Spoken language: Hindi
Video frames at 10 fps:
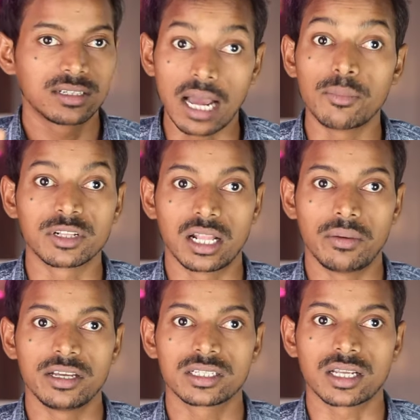क्या
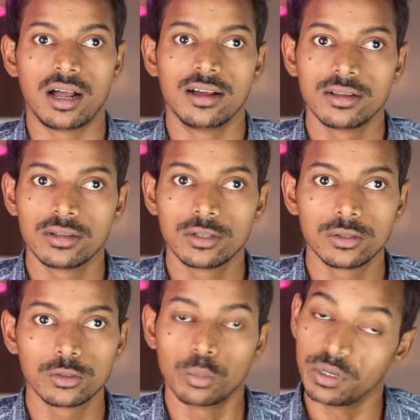मतलब है इसका
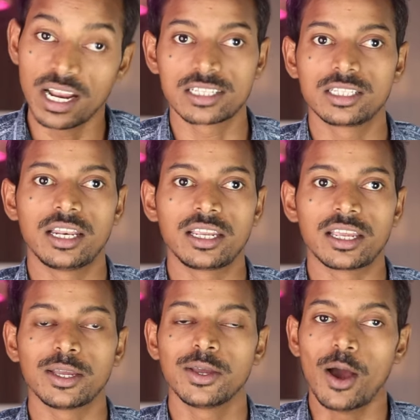तो बिना किसी
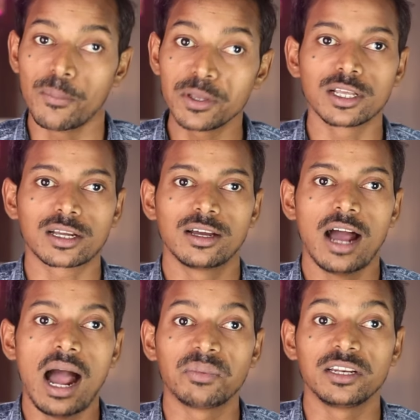तरीके अभी तक
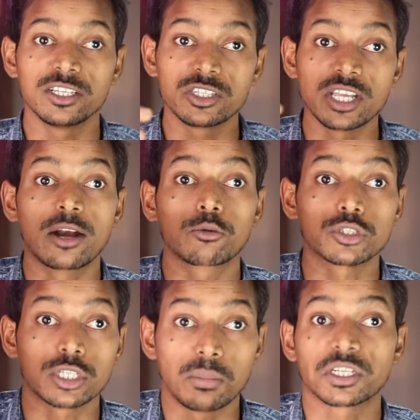आपने इस चैनल को
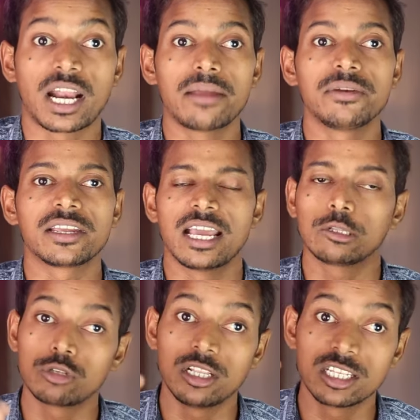सब्सक्राइब नहीं किया
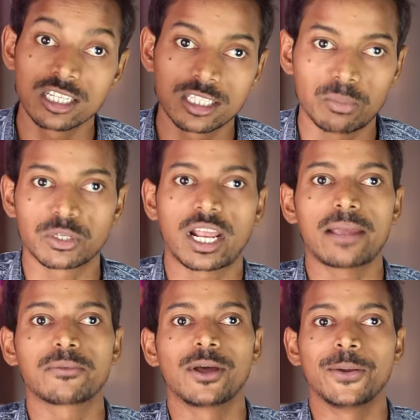तो जल्दी से
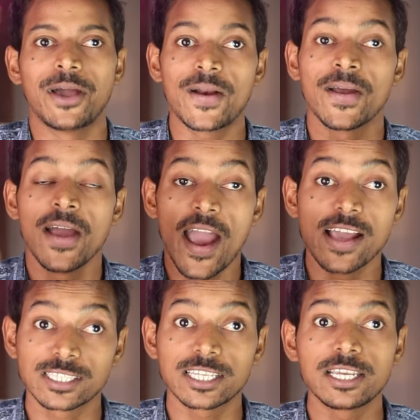सब्सक्राइब कर लो यार
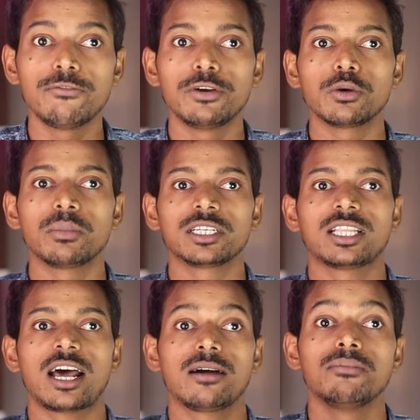ऐसे ही वीडियो
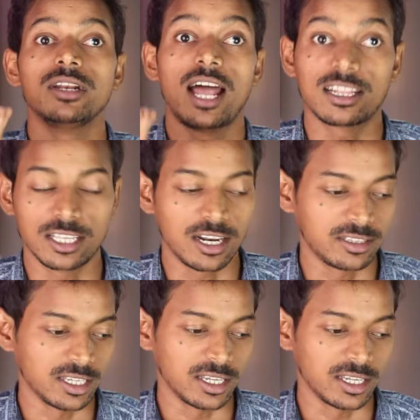मज़ेदार हम लाते रहते